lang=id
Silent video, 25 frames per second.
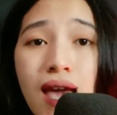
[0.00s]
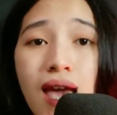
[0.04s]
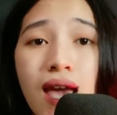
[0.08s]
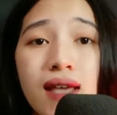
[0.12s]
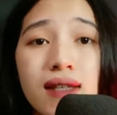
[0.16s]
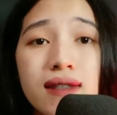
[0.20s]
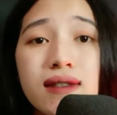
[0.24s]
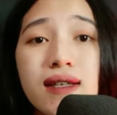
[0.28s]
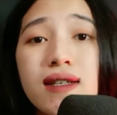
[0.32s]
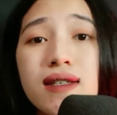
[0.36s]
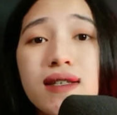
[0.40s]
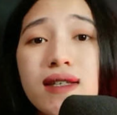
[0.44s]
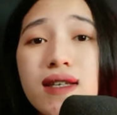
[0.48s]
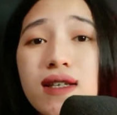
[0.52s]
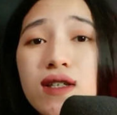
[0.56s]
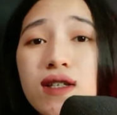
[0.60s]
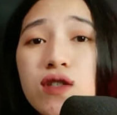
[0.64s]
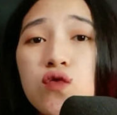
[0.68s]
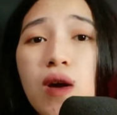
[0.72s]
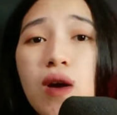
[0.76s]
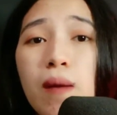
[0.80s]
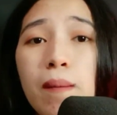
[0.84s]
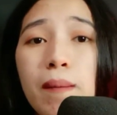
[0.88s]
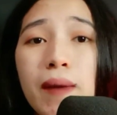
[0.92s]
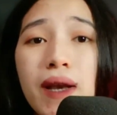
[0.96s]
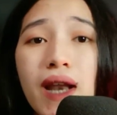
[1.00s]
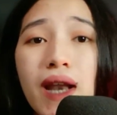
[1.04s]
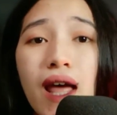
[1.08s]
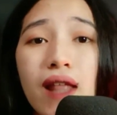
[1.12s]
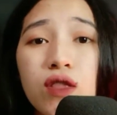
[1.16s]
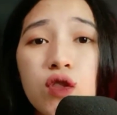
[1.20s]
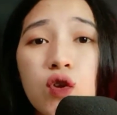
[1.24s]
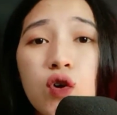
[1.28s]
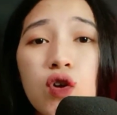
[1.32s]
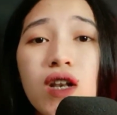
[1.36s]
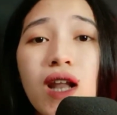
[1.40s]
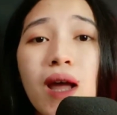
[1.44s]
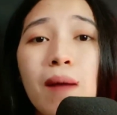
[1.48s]
Jenkins juga
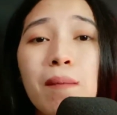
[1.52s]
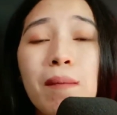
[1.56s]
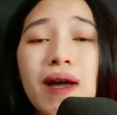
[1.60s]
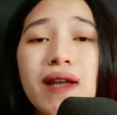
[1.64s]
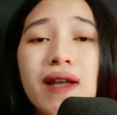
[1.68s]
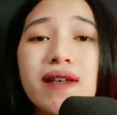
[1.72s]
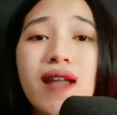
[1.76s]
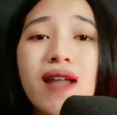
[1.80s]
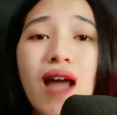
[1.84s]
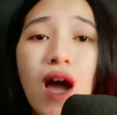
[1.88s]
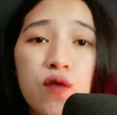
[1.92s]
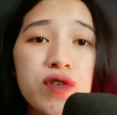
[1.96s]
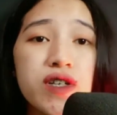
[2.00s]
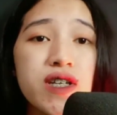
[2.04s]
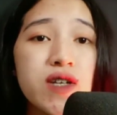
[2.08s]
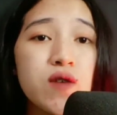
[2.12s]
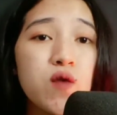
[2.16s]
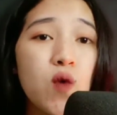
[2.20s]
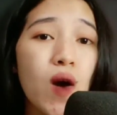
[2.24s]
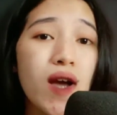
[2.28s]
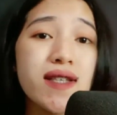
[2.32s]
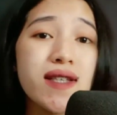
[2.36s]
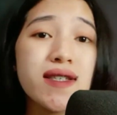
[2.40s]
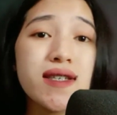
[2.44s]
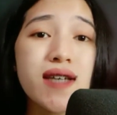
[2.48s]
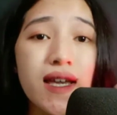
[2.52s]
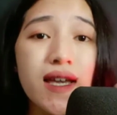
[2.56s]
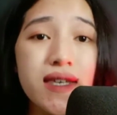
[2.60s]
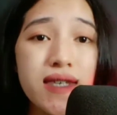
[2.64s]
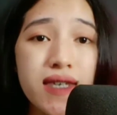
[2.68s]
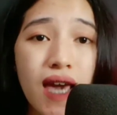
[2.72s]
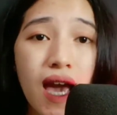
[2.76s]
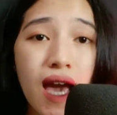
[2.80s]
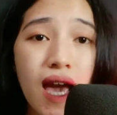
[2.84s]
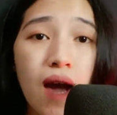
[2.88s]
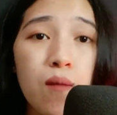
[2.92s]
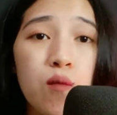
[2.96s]
menato nama Daun di wajahnya.